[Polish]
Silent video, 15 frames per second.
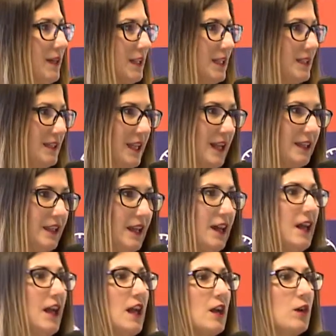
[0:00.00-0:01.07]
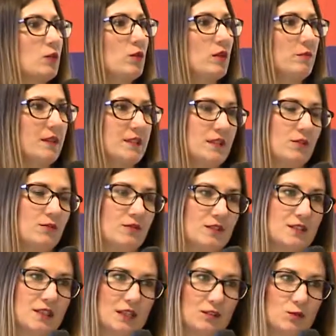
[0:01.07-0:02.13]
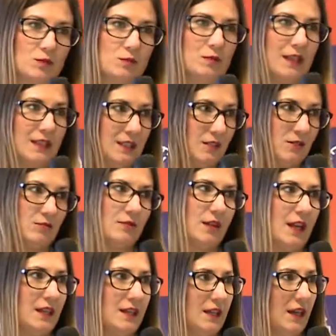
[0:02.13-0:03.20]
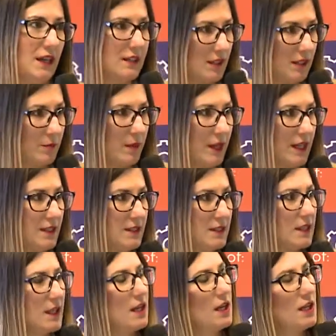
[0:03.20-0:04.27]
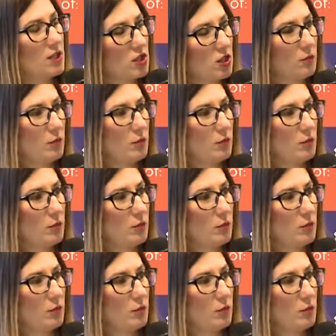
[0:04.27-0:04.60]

Atlaziana, który ma zarówno status Platinum, jak i Enterprise, co